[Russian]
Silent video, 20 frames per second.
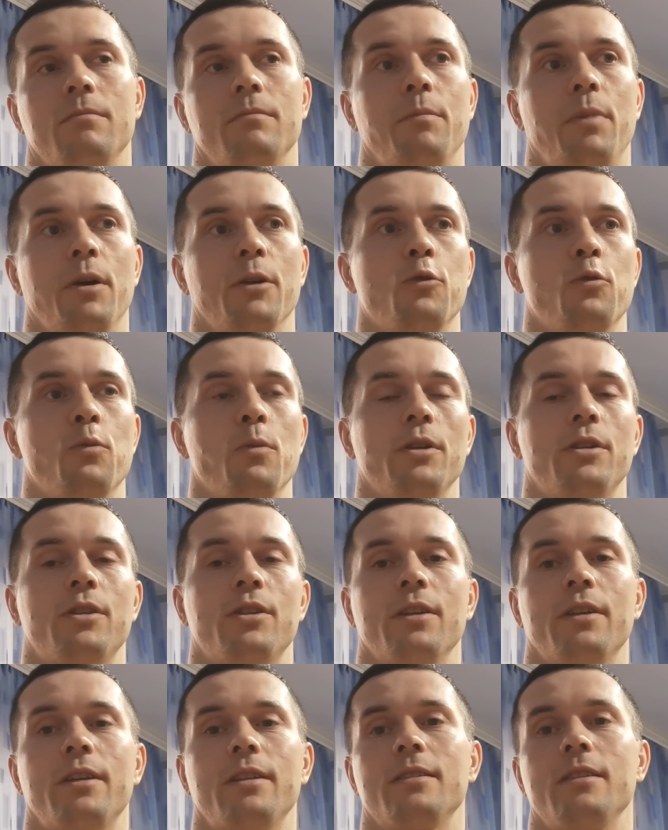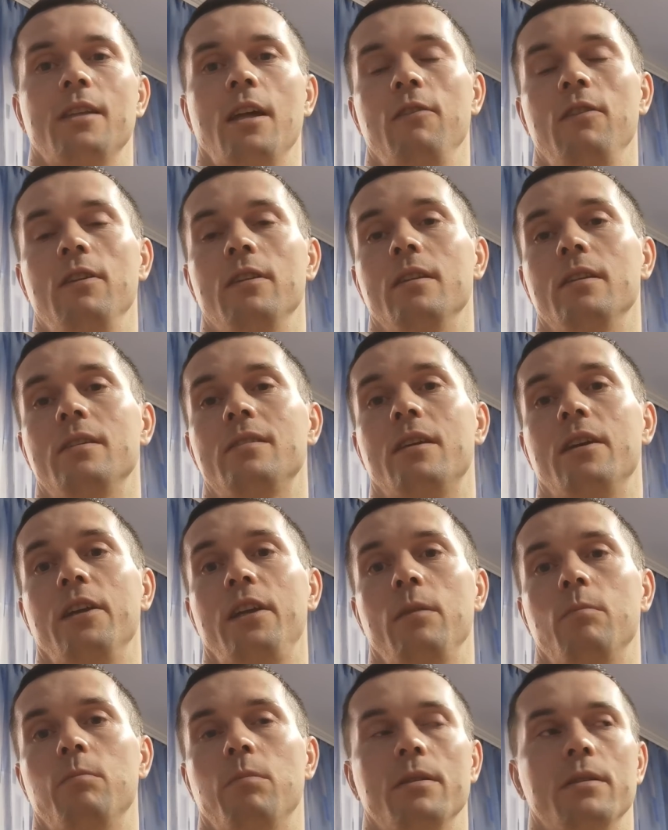Подумаешь, разновидность
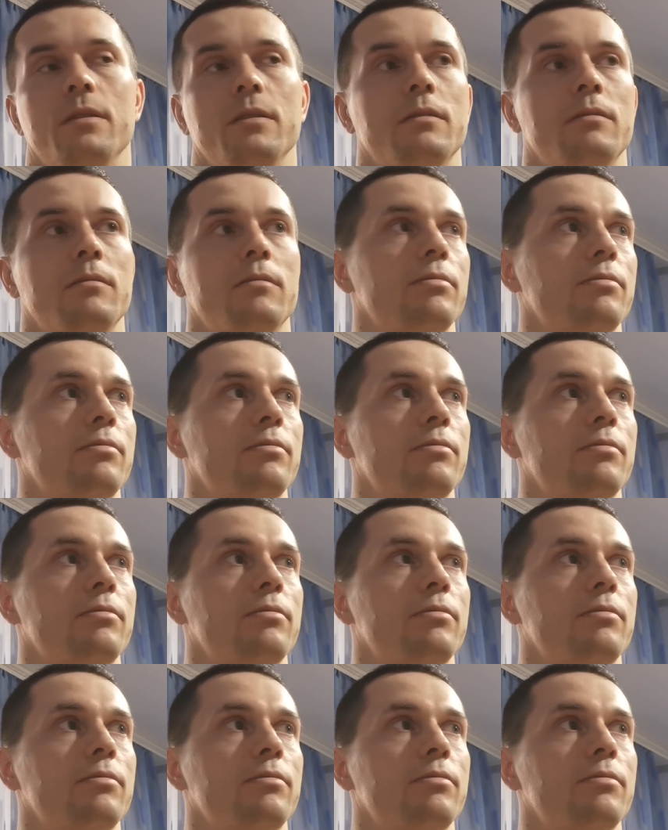гриппа.